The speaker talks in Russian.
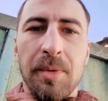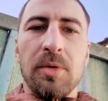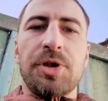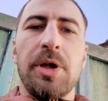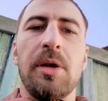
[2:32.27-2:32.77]

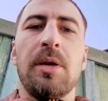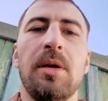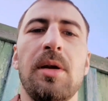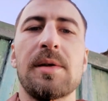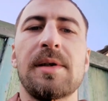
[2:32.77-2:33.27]

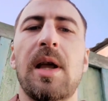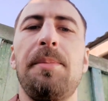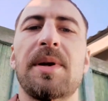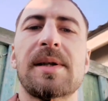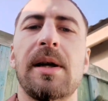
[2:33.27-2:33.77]
получил
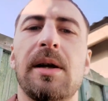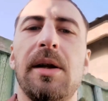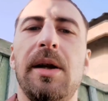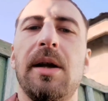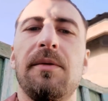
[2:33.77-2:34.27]
снайперское
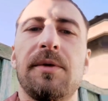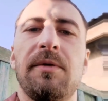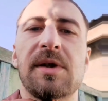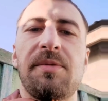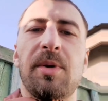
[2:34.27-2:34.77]
ранение в
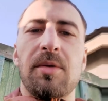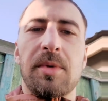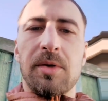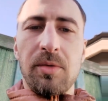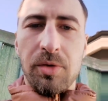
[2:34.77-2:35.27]
21
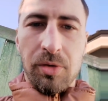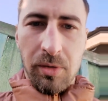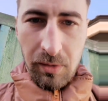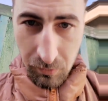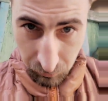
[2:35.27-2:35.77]
году еще.